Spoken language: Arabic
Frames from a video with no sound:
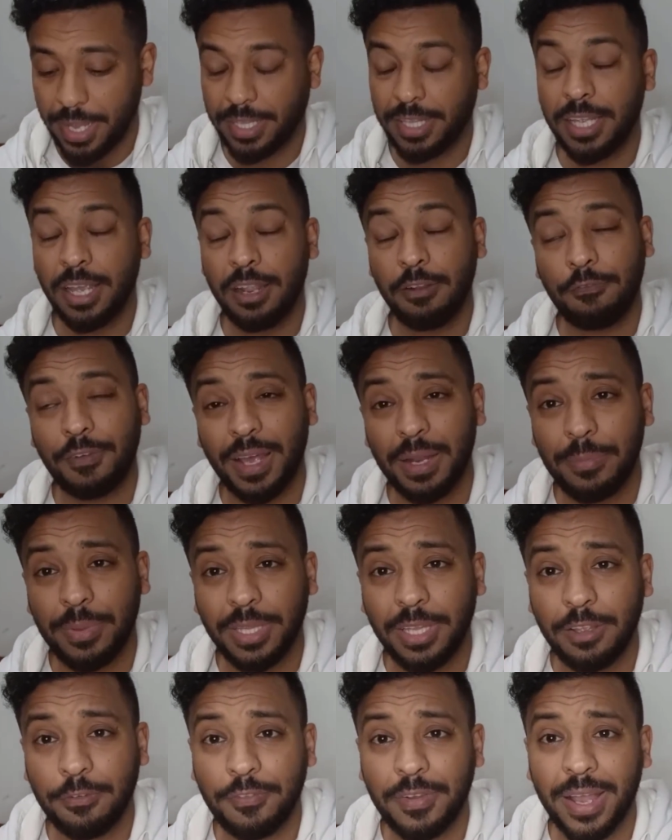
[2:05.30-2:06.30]
اتنين في قلب
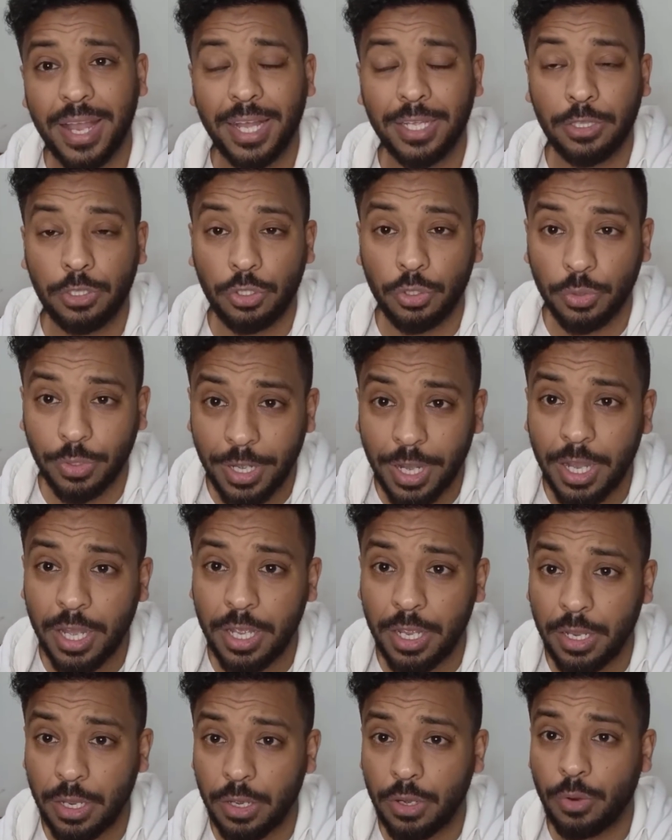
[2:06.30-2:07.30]
الدفاع
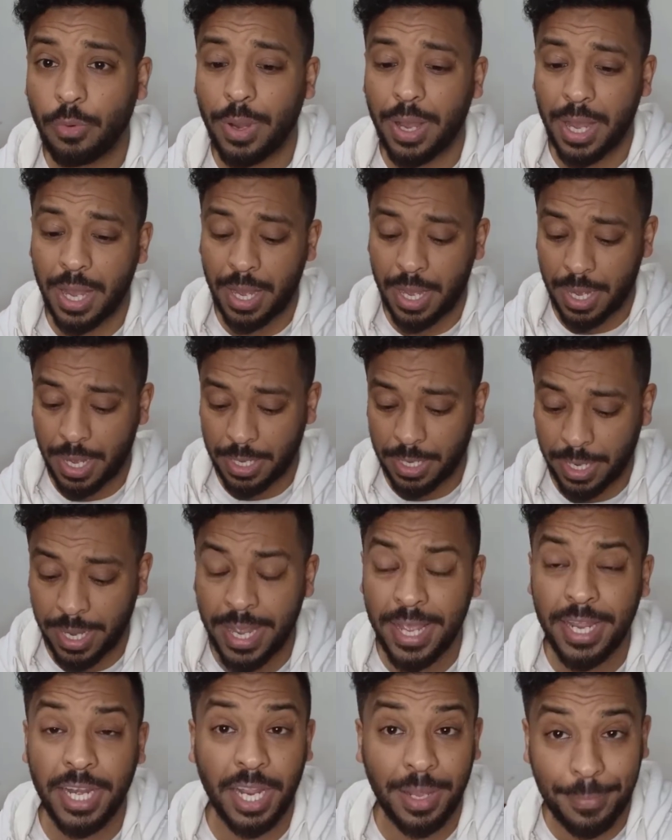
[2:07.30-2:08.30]
التوجاي
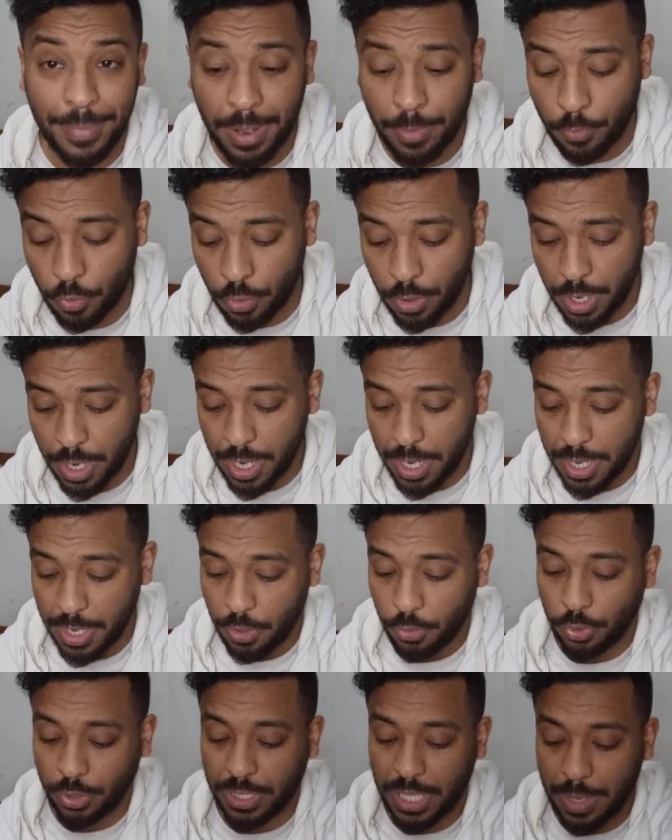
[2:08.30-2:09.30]
وهاني عمامه
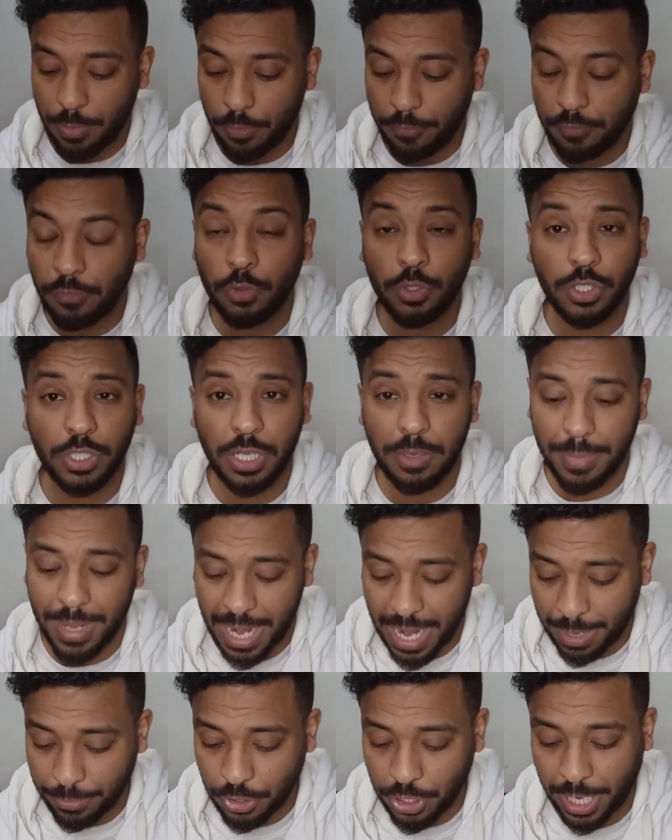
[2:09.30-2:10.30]
قدامه في نص
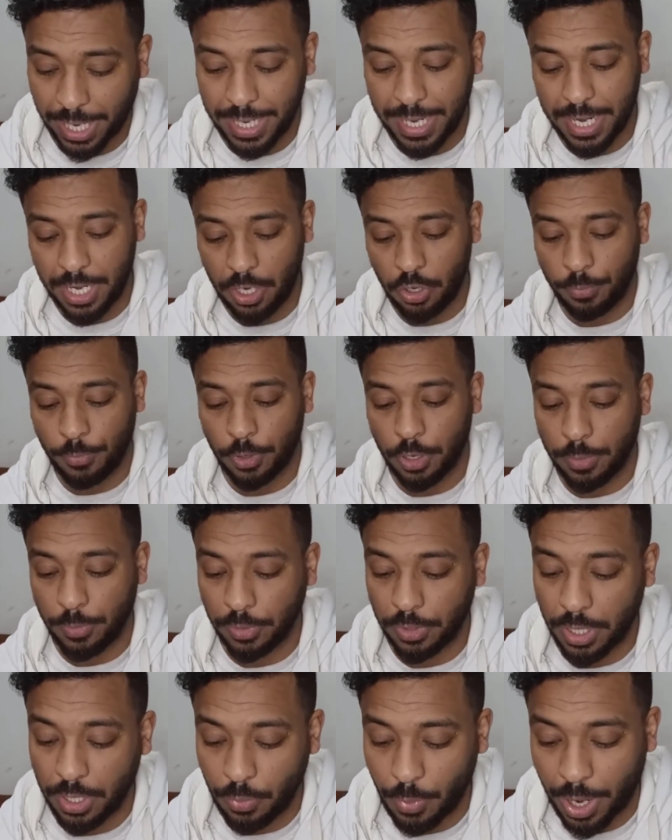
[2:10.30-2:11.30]
الملعب شعلالي وبن
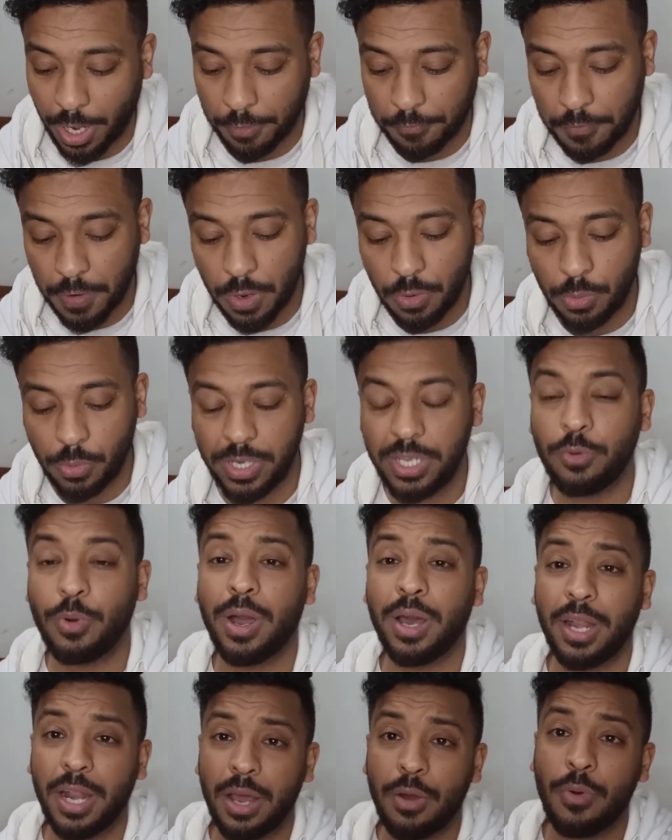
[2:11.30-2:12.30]
رمضان وعرفاوي
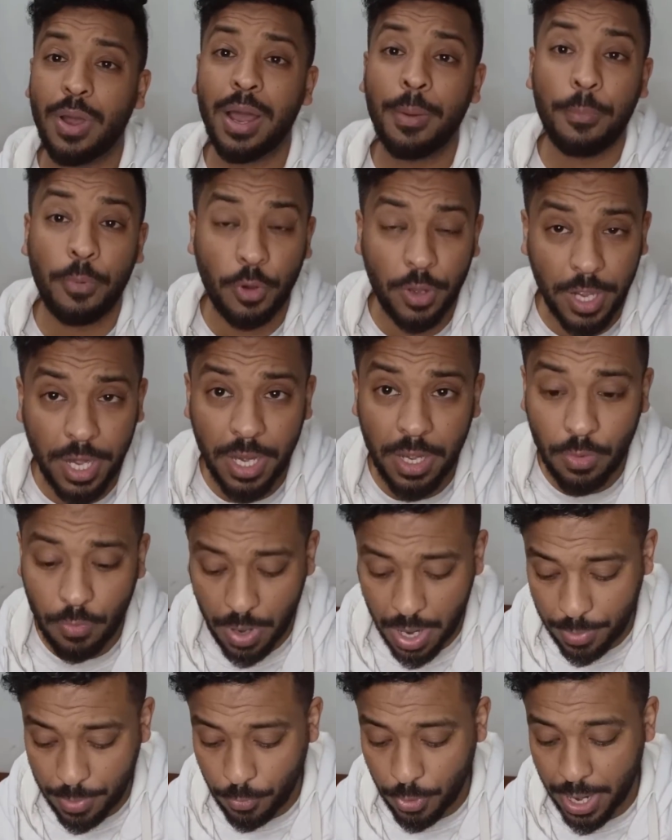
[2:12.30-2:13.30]
لا وبوكرين
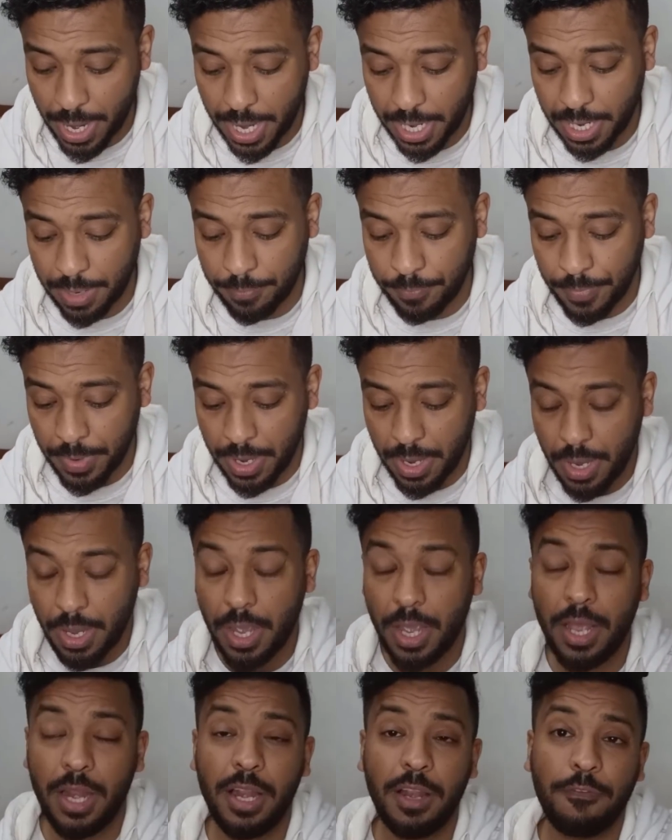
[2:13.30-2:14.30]
ومهاجم
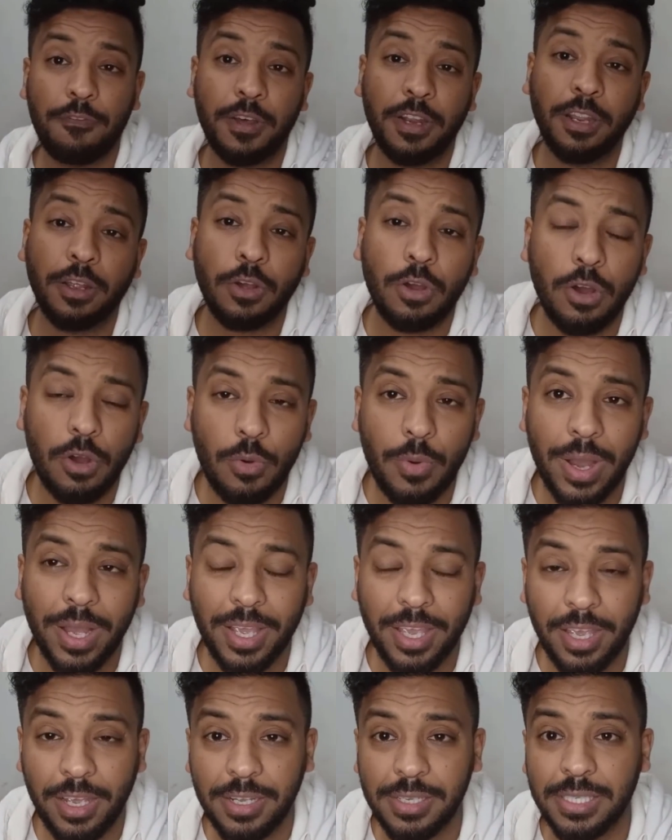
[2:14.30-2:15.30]
الفريق هو
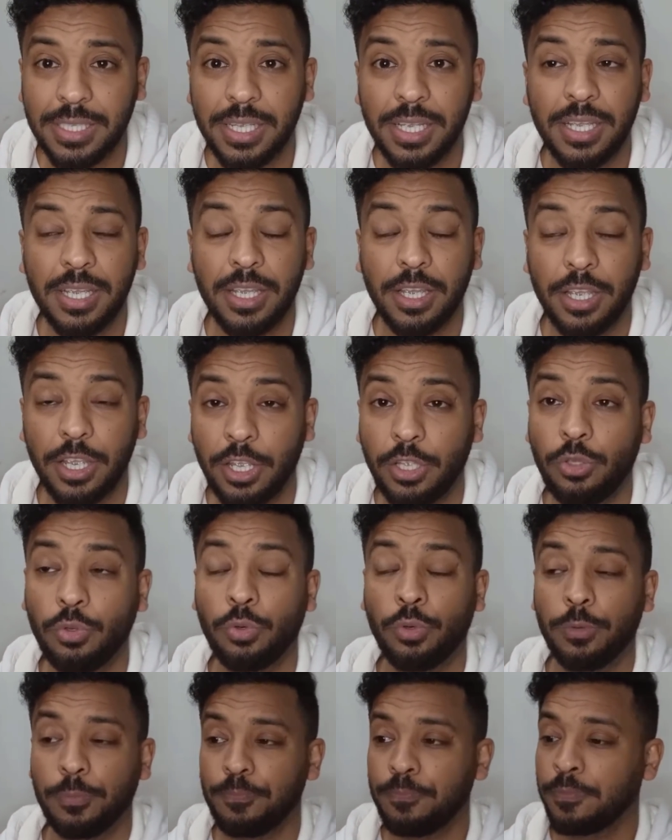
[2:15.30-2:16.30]
كينجزلي
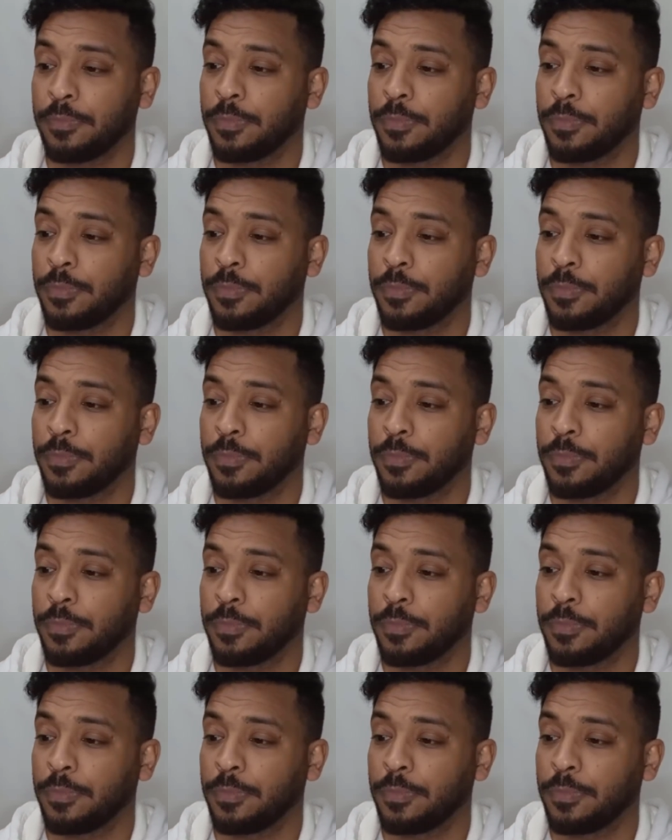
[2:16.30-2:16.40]
إيدو